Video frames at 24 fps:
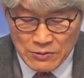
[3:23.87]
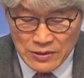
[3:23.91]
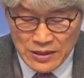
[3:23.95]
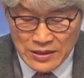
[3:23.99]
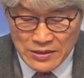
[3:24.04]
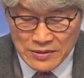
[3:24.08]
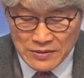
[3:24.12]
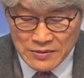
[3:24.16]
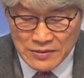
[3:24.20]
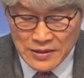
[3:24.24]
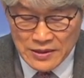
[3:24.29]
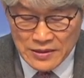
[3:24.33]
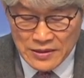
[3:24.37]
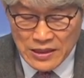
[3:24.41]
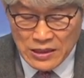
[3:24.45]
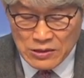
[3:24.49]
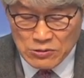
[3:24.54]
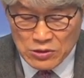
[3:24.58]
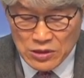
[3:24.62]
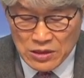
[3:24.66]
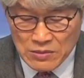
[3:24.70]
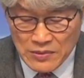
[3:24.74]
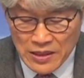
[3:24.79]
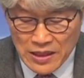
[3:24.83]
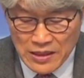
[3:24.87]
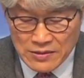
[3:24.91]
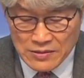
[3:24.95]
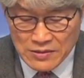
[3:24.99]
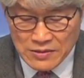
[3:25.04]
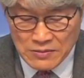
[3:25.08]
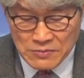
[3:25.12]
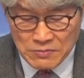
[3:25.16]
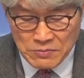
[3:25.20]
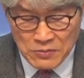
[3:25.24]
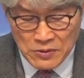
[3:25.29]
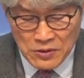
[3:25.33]
하여
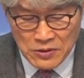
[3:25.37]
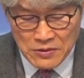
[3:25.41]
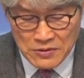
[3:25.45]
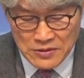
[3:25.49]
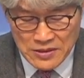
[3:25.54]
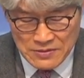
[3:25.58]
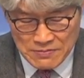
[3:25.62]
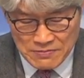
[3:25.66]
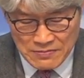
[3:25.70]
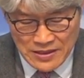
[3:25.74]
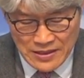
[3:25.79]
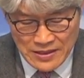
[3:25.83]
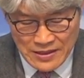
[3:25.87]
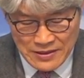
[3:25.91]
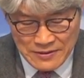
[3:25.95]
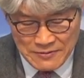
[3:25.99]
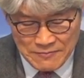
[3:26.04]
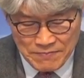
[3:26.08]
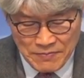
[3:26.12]
예수님에게서 멀어집니다.